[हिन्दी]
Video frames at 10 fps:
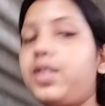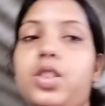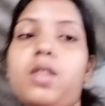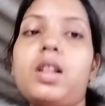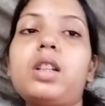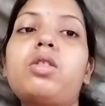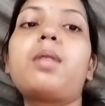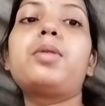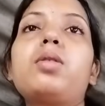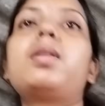अच्छा वाला तो
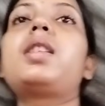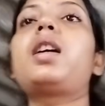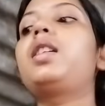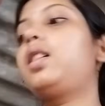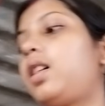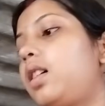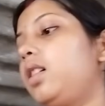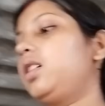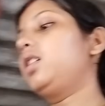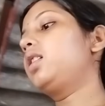आप लोग बताइएगा
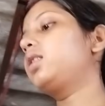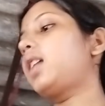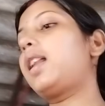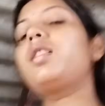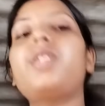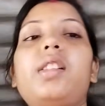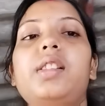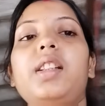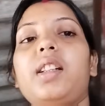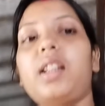ज़्यादा चलती है